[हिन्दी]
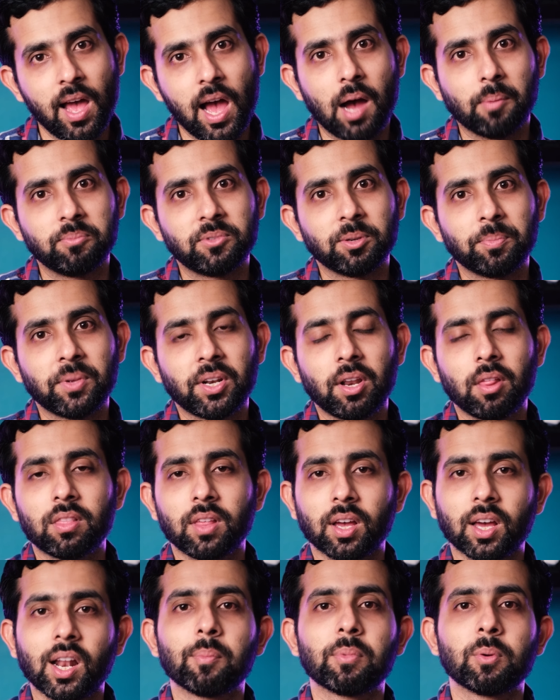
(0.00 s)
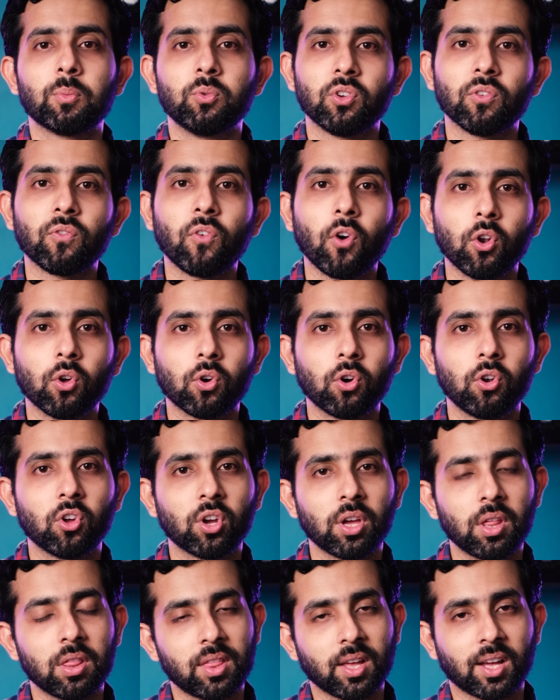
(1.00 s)
आप जब मेरे इंस्टाग्राम पर मुझे फॉलो कर
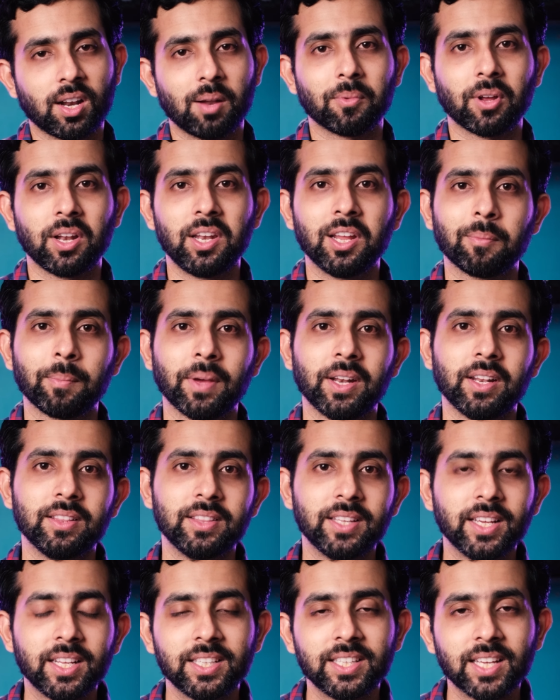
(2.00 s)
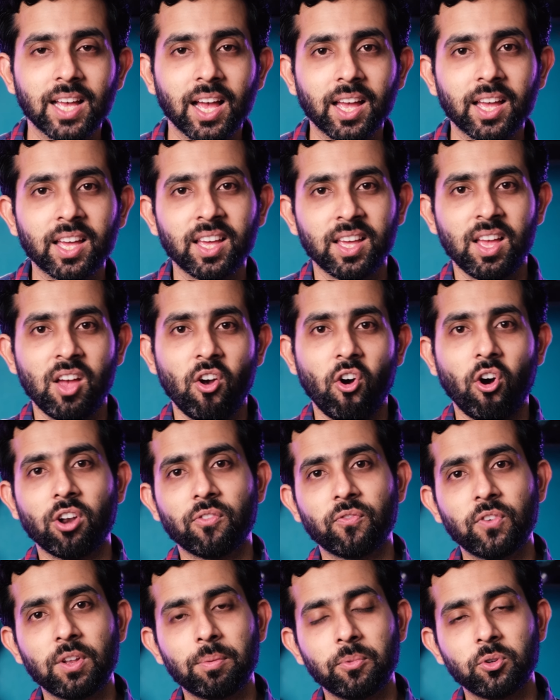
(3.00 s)
लोगे इंस्टाग्राम का लिंक मैंने दे दिया है
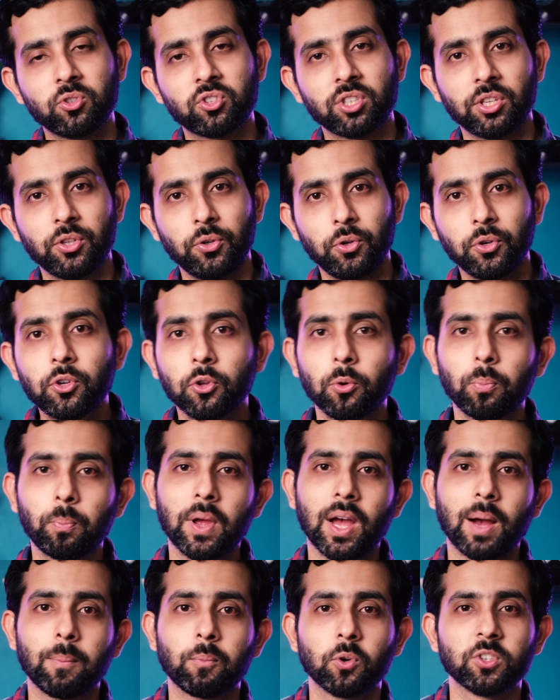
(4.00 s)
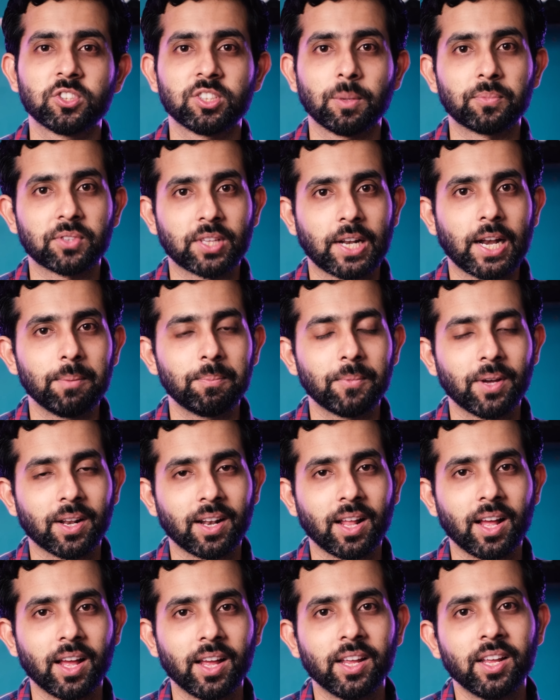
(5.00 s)
और फिर मुझे यूट्यूब पर आपको सब्सक्राइब
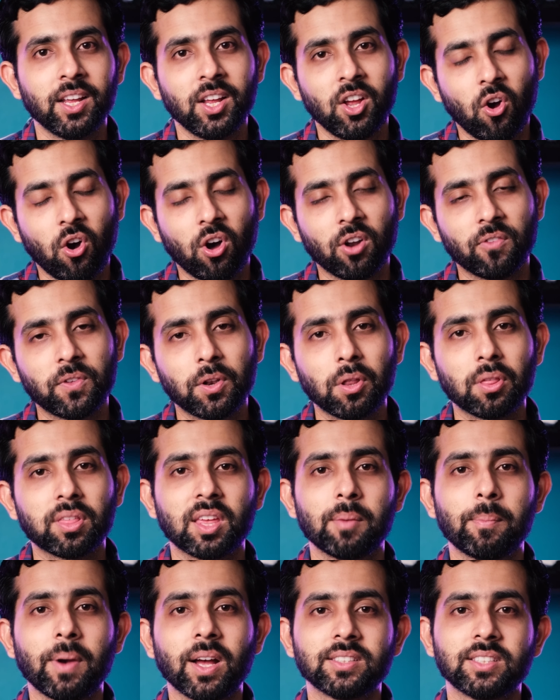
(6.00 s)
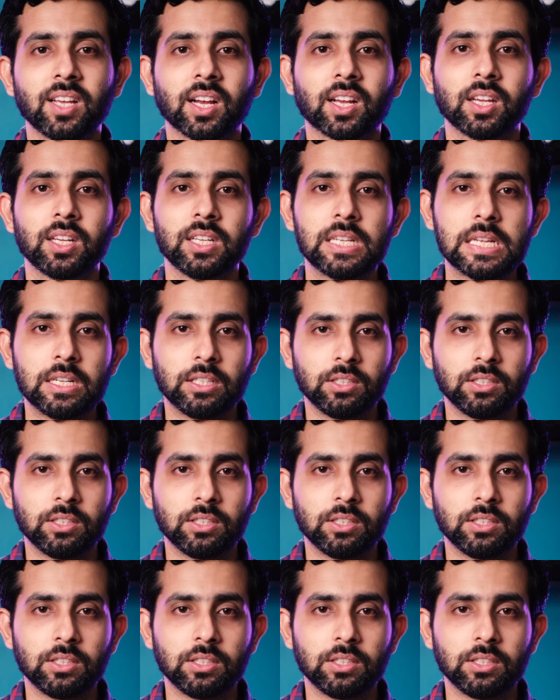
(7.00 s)
करना है और फिर इसके बाद जाके